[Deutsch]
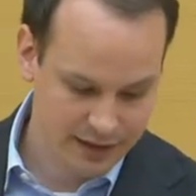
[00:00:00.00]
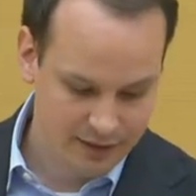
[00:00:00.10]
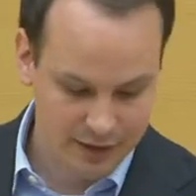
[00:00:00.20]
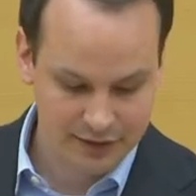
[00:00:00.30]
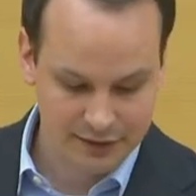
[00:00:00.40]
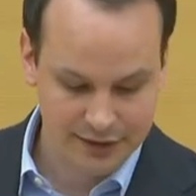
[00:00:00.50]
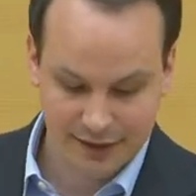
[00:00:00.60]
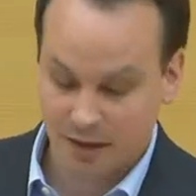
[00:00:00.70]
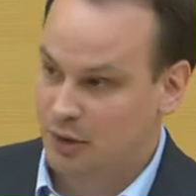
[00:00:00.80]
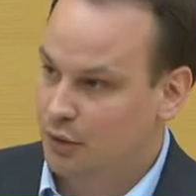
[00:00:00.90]
Wenn die
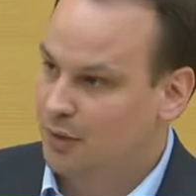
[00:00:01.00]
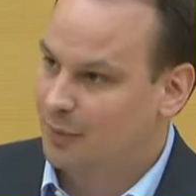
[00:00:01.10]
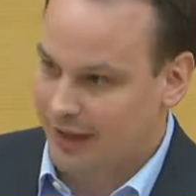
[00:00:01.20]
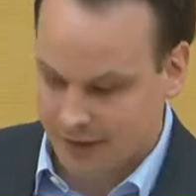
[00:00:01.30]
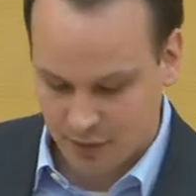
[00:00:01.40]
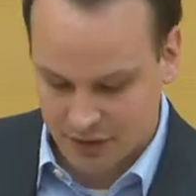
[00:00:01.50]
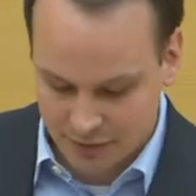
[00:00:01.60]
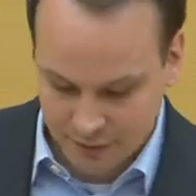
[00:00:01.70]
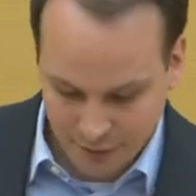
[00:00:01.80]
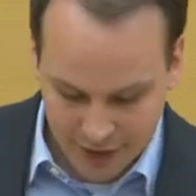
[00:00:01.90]
digitale Bildung in Bayern nämlich
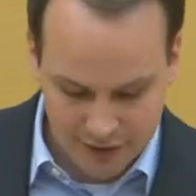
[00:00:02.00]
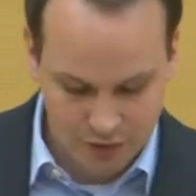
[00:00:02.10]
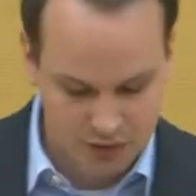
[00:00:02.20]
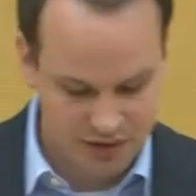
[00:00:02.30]
weiter so